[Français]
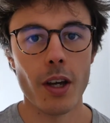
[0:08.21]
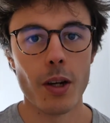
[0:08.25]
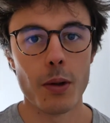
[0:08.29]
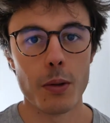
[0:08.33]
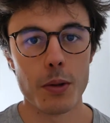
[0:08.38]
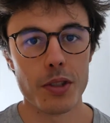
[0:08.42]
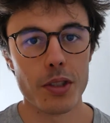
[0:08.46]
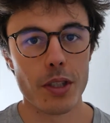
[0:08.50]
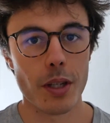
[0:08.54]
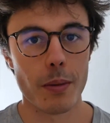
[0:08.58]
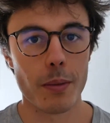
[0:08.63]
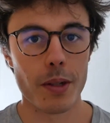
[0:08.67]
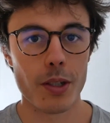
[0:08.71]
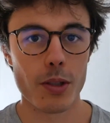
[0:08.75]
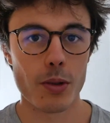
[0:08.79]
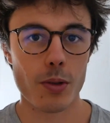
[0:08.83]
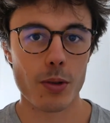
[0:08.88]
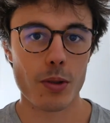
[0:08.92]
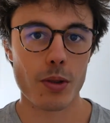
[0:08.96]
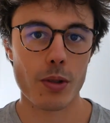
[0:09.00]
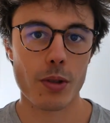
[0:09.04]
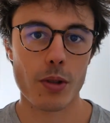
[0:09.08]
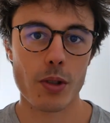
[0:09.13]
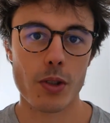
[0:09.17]
ou si tu aimerais
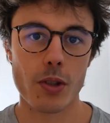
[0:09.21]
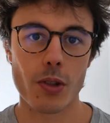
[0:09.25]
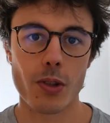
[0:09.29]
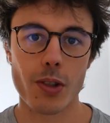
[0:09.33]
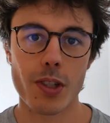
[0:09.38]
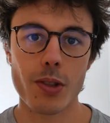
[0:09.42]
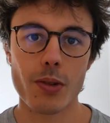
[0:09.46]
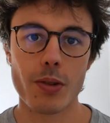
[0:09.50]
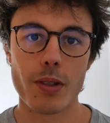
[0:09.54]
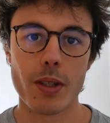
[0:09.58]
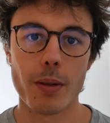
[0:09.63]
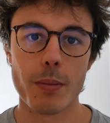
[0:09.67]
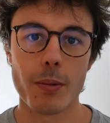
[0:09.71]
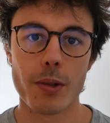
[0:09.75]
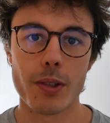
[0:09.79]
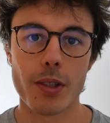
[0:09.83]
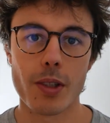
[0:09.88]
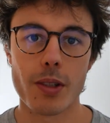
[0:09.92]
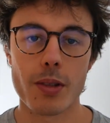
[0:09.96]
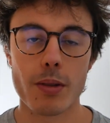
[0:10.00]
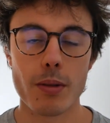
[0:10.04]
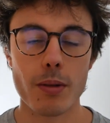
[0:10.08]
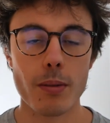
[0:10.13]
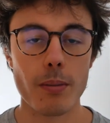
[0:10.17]
juste changer ton
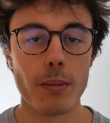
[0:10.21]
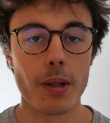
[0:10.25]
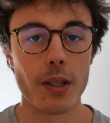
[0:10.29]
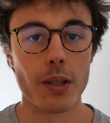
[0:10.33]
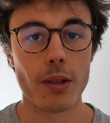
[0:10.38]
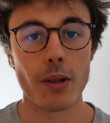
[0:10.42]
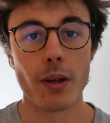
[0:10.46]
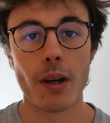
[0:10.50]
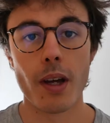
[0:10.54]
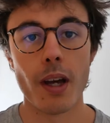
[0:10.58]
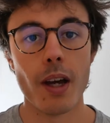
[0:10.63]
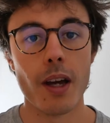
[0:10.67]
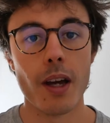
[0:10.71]
alimentation, mais que